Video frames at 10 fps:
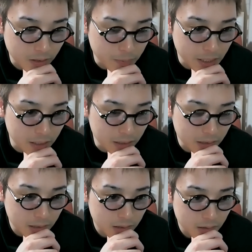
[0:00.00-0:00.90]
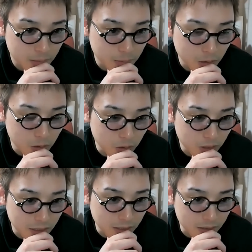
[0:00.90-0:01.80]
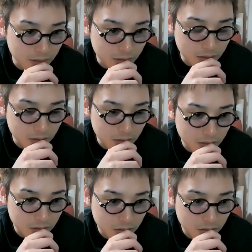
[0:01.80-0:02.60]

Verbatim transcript: のためにブログを4月